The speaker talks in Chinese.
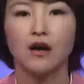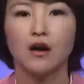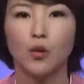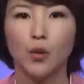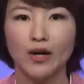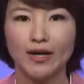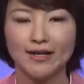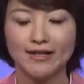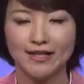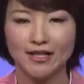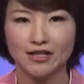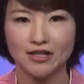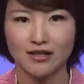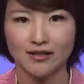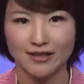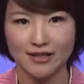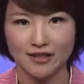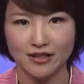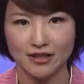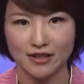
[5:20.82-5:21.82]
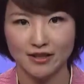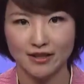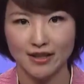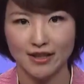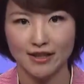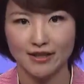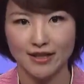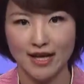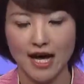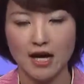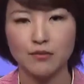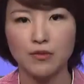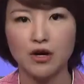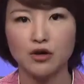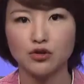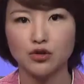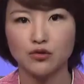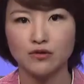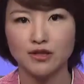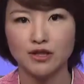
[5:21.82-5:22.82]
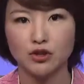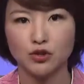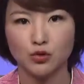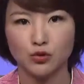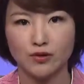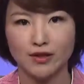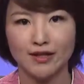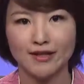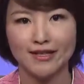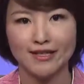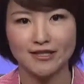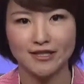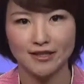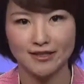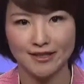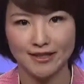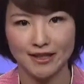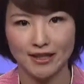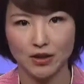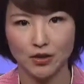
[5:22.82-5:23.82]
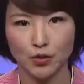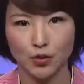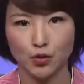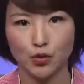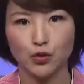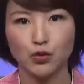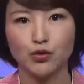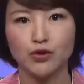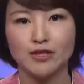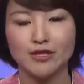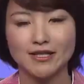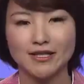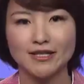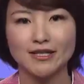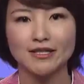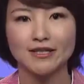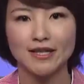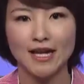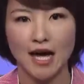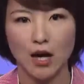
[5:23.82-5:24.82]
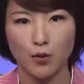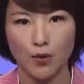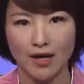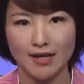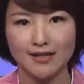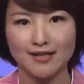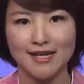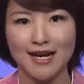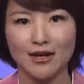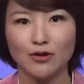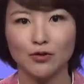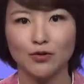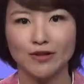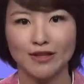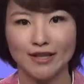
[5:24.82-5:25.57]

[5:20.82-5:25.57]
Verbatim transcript: 为了提升竞争力，台贸中心主任李哲清呼吁支持台湾加入